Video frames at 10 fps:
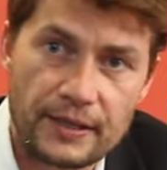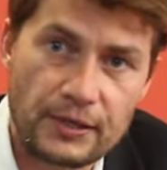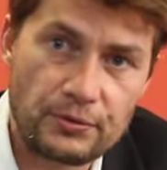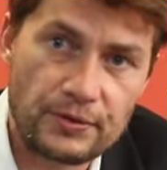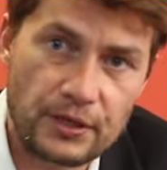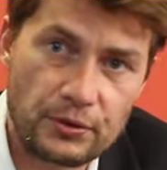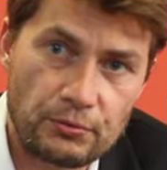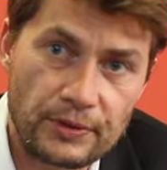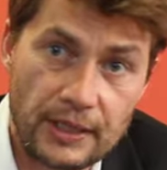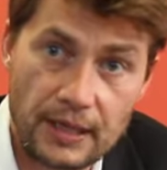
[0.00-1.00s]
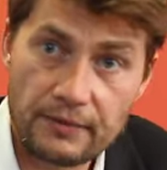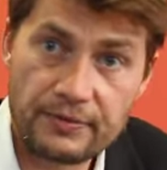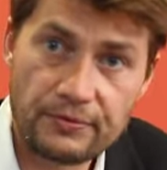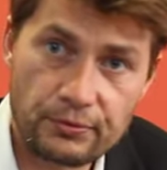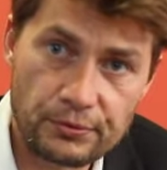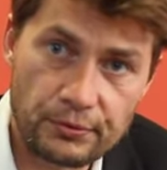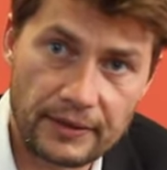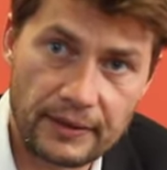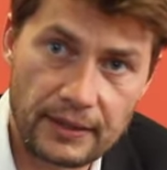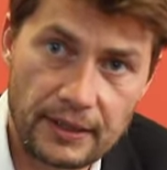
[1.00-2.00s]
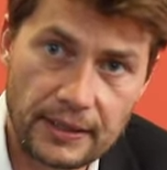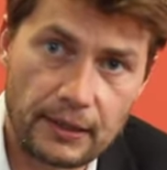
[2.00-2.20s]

d'associations qui lèvent des fonds sur Internet,